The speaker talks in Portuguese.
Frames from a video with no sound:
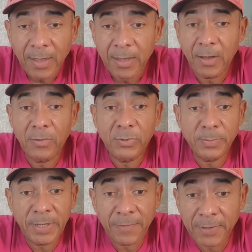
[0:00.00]
e alguns
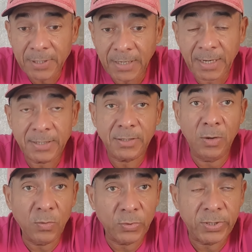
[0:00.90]
beneficiários já
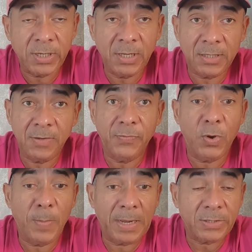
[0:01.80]
estão conseguindo as
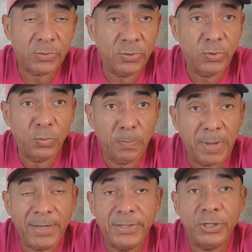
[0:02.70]
informações do
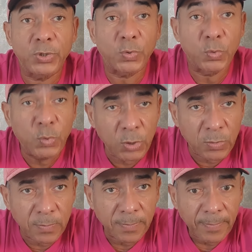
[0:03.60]
mês de
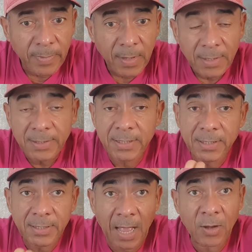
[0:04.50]
junho se
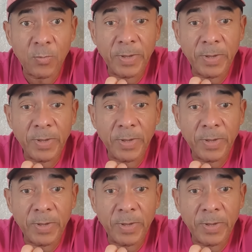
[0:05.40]
está com o